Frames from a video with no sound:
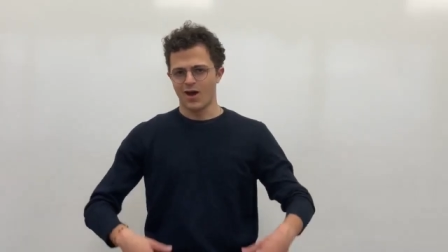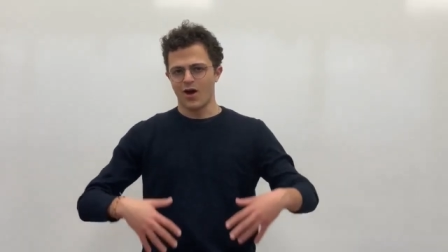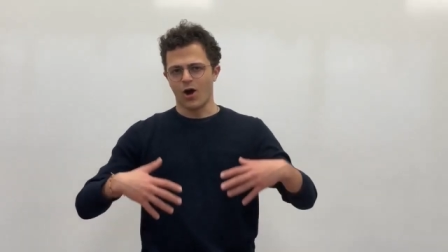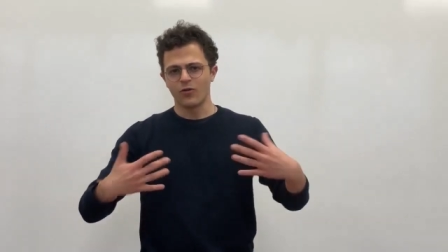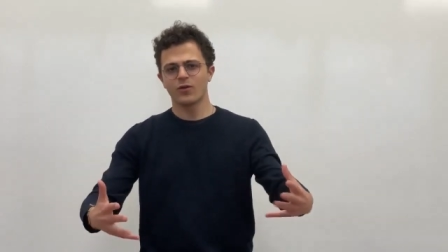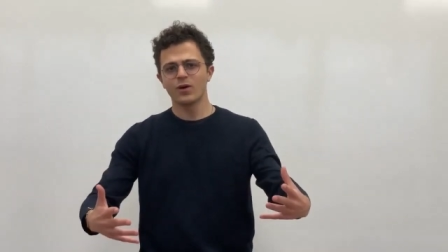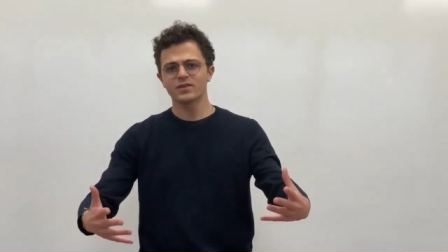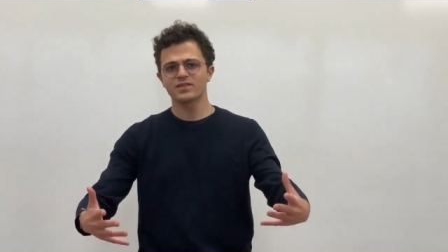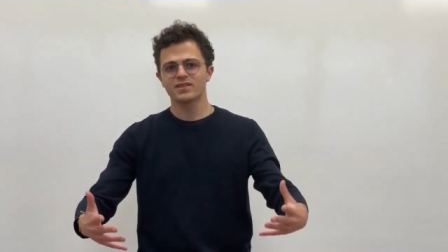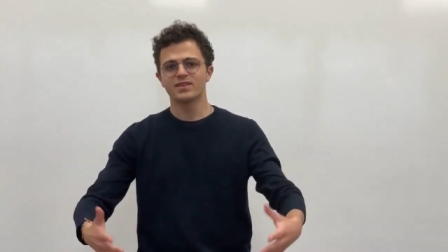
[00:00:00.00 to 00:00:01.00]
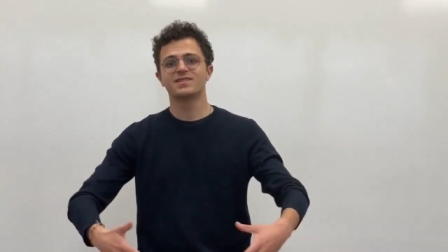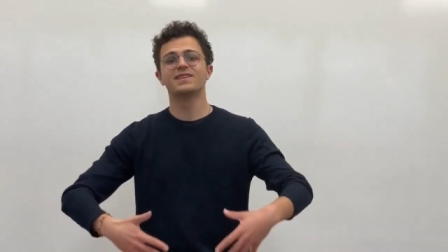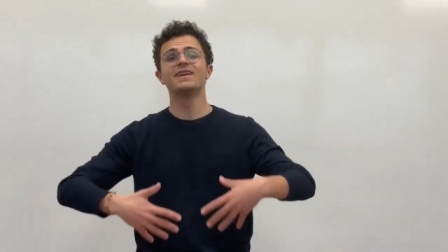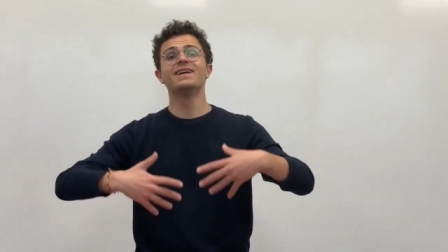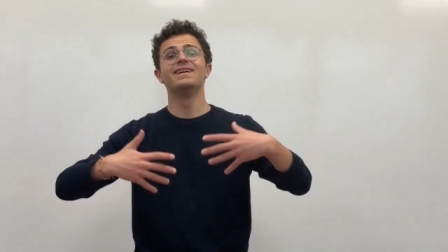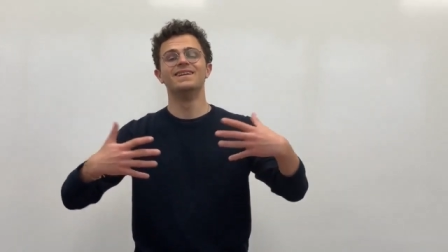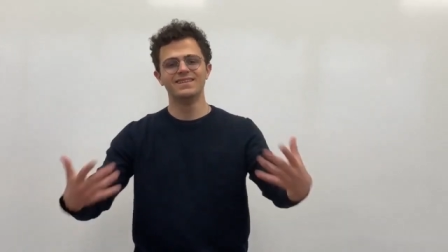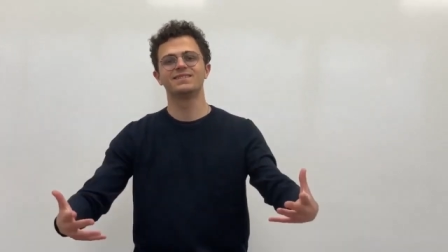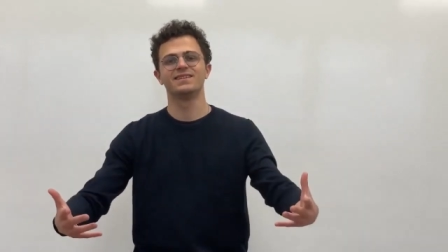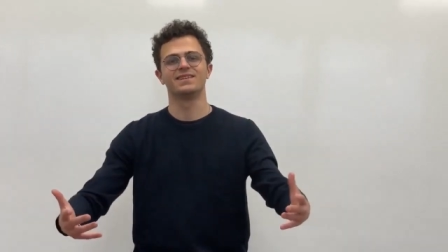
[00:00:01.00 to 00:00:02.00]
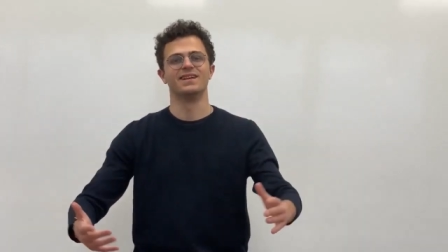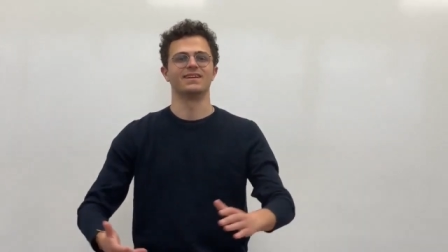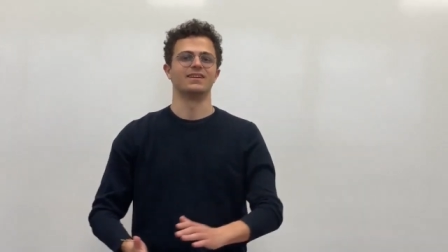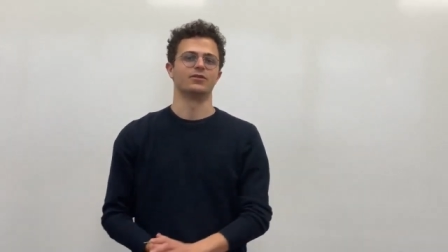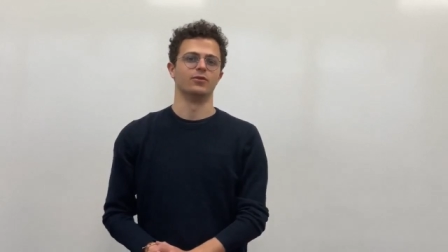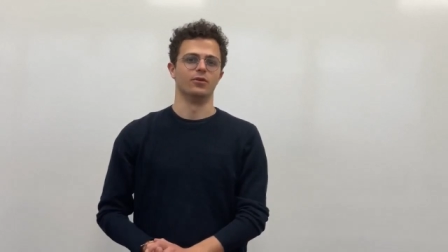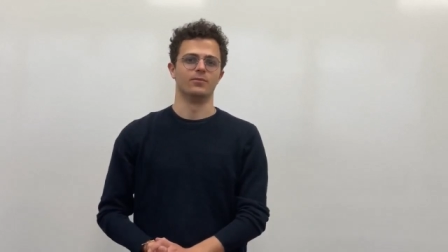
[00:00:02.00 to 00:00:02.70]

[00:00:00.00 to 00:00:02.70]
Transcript: En France, c'est l'INSEE qui la calcule.